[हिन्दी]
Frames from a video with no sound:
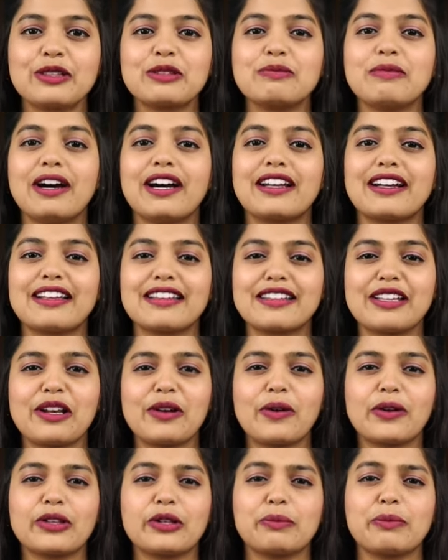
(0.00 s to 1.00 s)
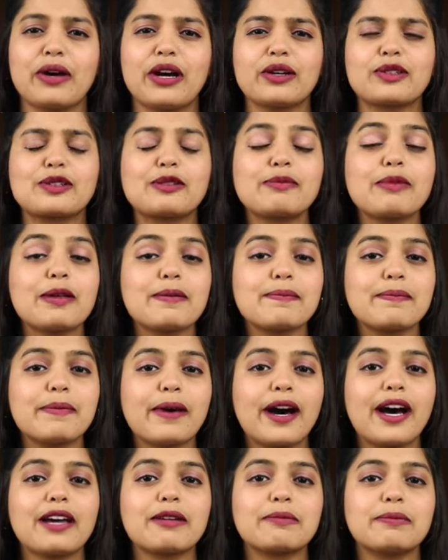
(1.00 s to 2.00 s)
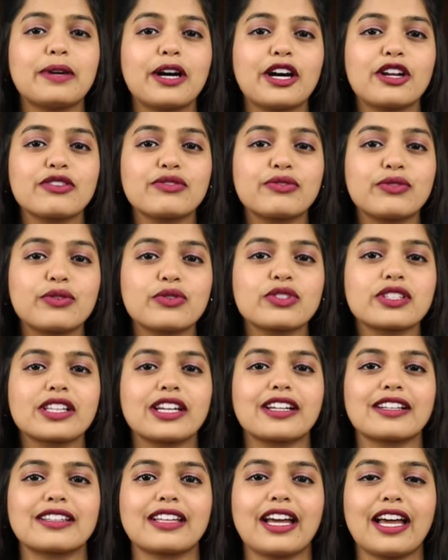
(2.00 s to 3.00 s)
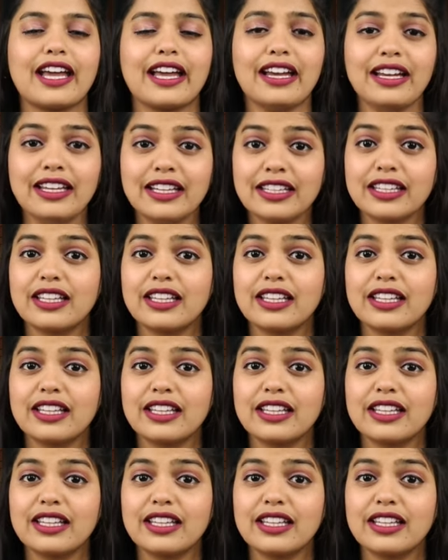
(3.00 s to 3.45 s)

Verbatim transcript: तुम्हारा दिल और दिमाग तुम्हें बार बार फोर्स करता है